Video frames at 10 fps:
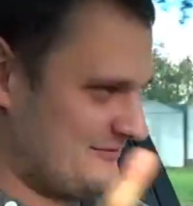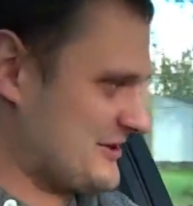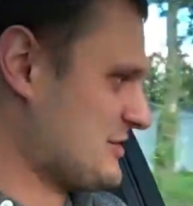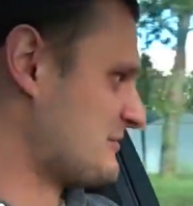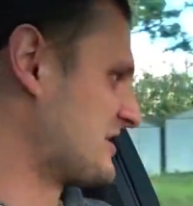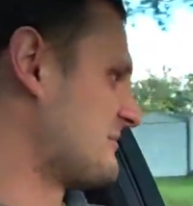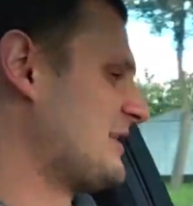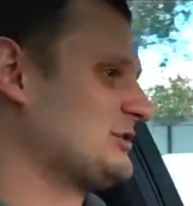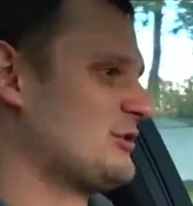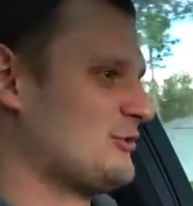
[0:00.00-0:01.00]
вернемся к
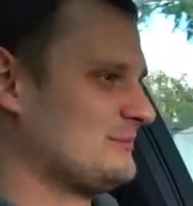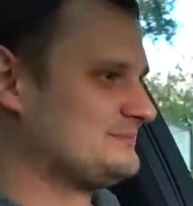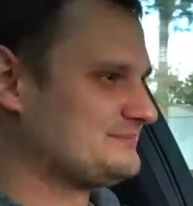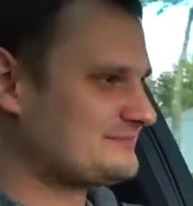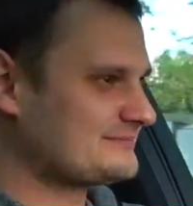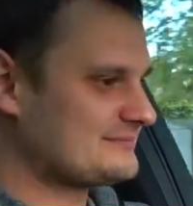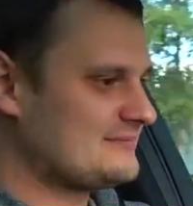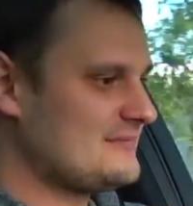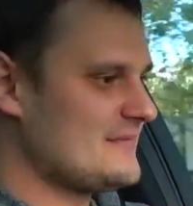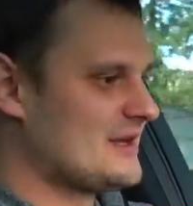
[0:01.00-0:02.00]
мотору.
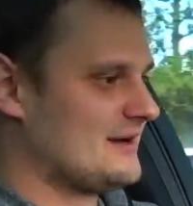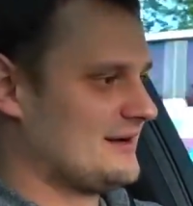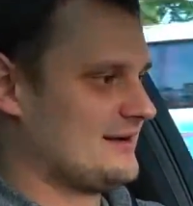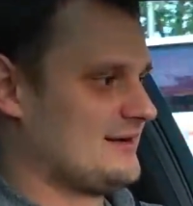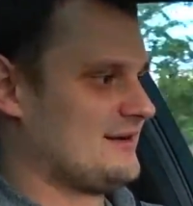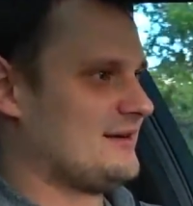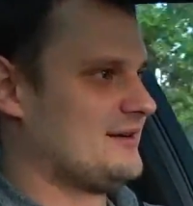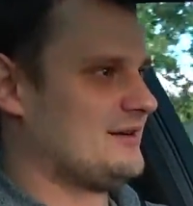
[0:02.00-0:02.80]
А,